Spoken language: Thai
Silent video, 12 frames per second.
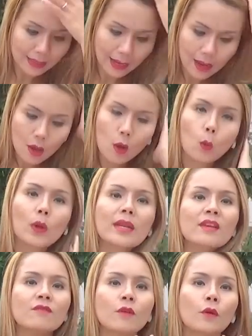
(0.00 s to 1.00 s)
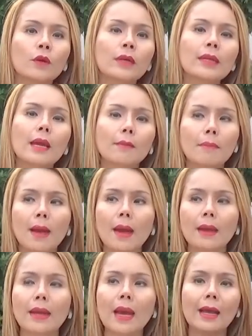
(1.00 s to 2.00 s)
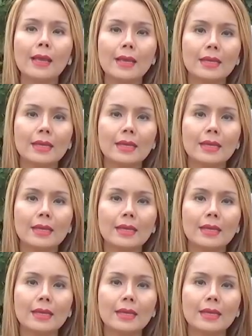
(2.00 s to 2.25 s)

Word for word: นะคะวันนี้โฟเลือกมานะคะ